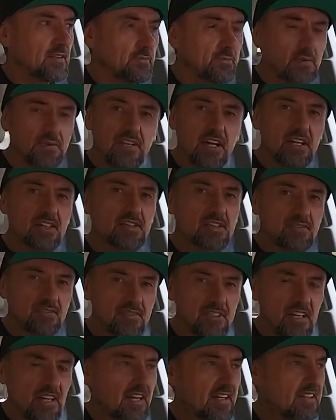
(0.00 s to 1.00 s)
Pod każdym
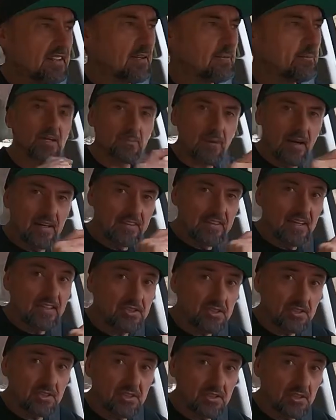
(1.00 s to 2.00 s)
względem. I
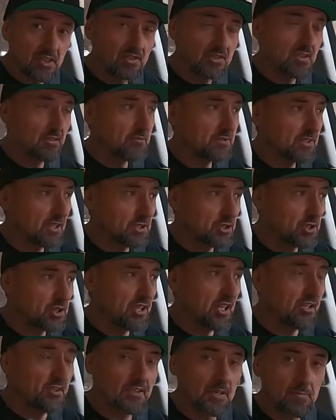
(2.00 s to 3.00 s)
pamiętajcie też o tym, że
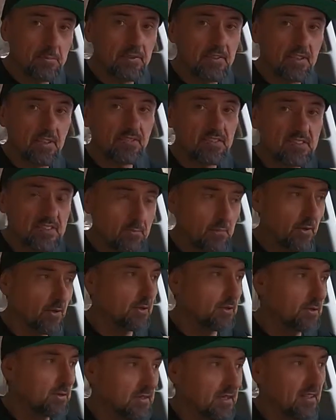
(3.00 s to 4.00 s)
czteronapędowy
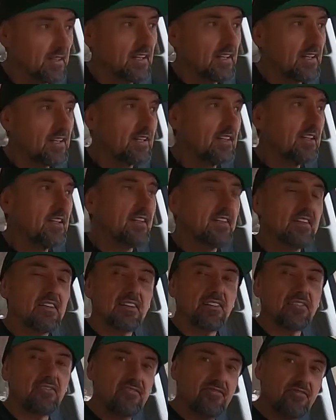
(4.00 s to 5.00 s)
samochód
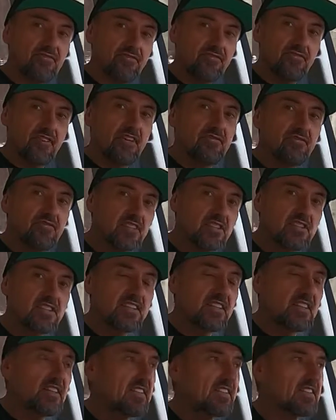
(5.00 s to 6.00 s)
we
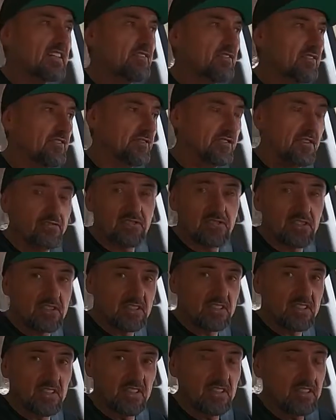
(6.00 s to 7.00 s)
wszystkich, we
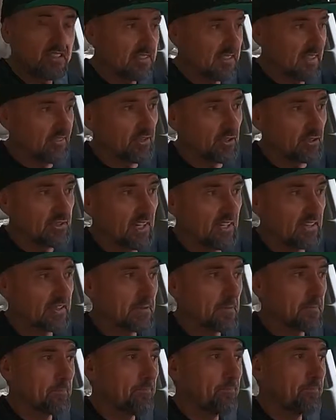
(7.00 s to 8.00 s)
wszystkich zawodach
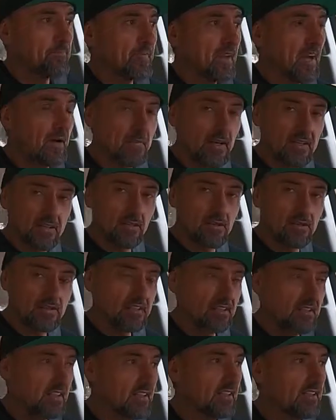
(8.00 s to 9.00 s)

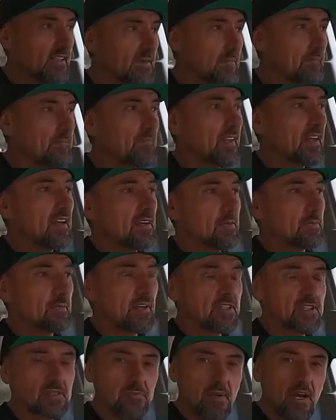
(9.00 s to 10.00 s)
amatorskich
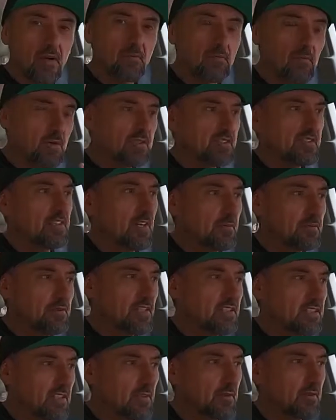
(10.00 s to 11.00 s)
będzie miał mocniej
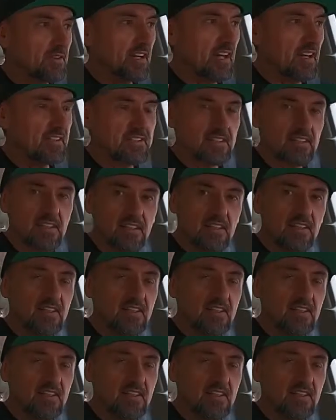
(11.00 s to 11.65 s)
obsadzoną klasę.